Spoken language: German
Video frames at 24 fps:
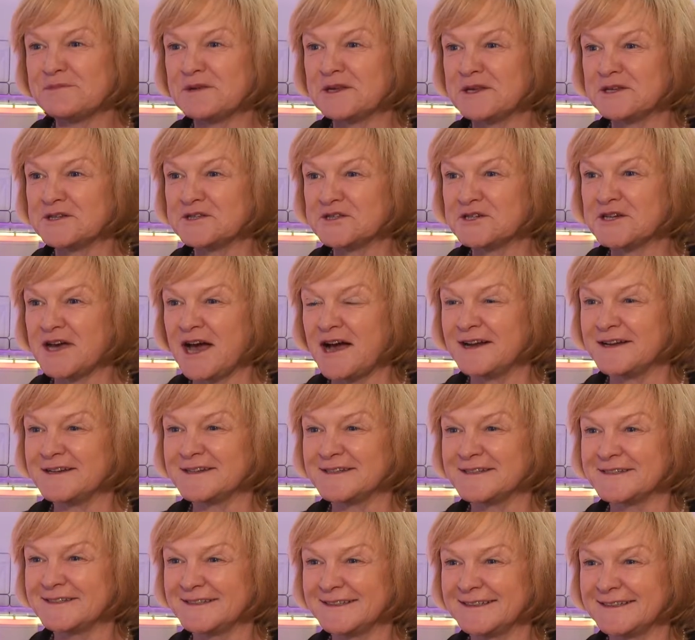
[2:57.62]
mich ja
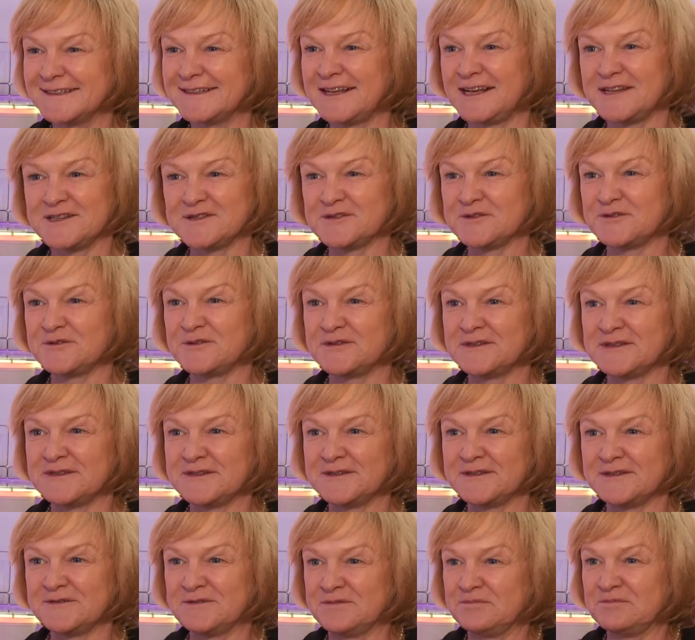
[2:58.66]
strahlend. Also
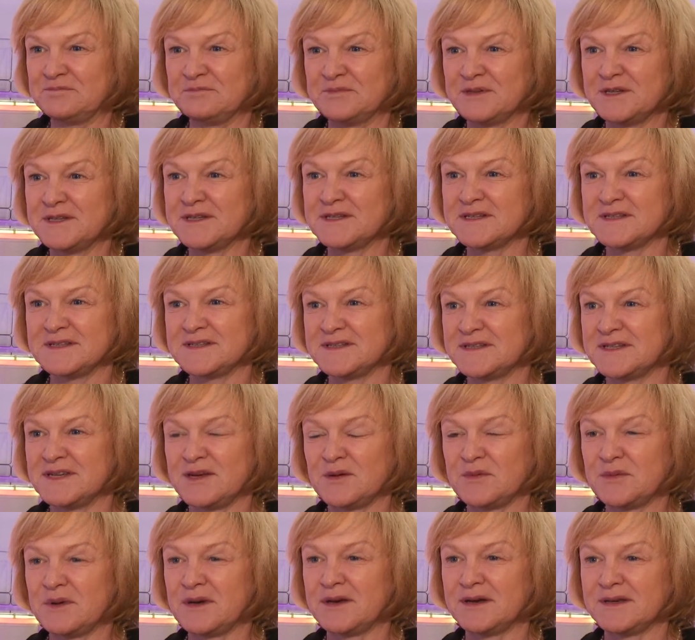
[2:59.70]
ich äh, bin
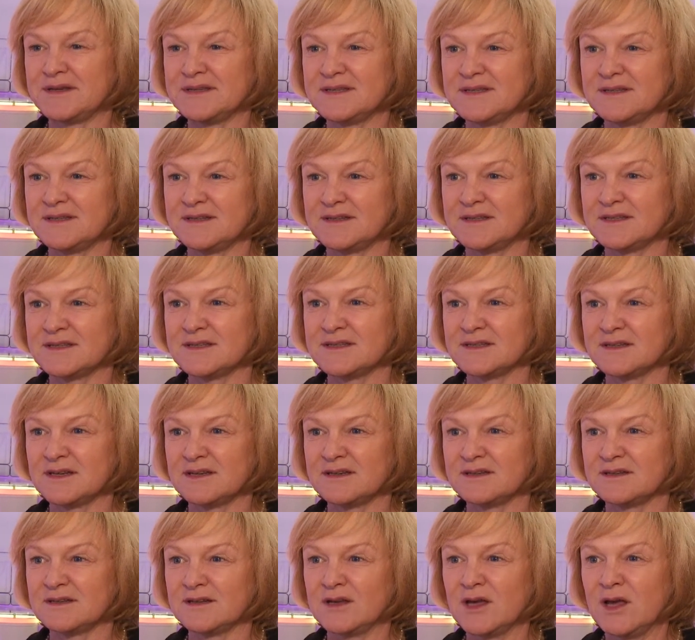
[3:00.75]
sehr begeistert. Das ist
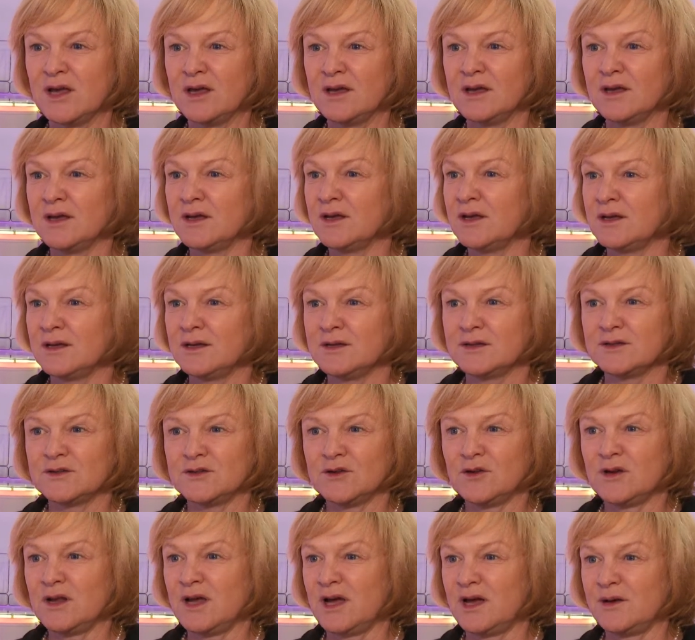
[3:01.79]
eine
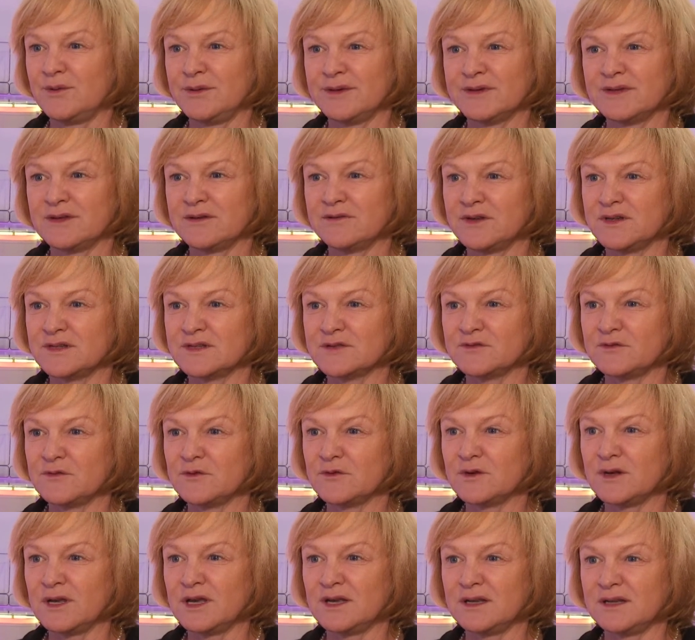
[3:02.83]
tolle Arbeit gewesen
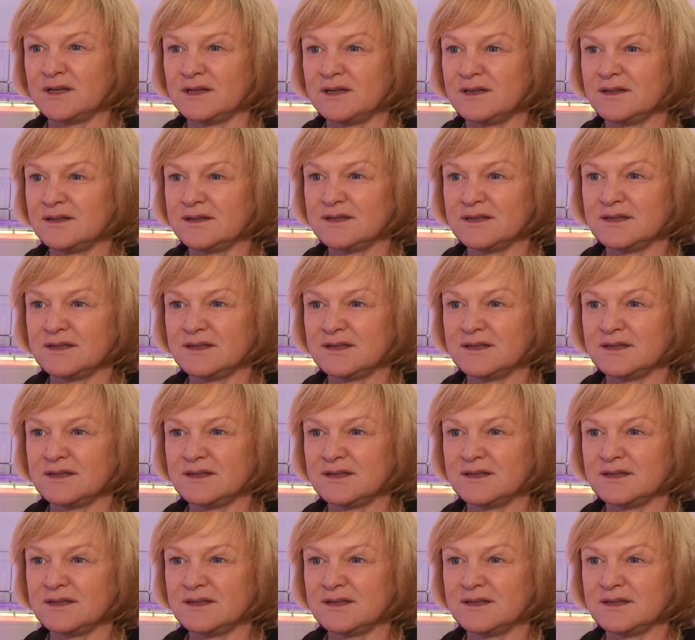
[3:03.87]
von allen,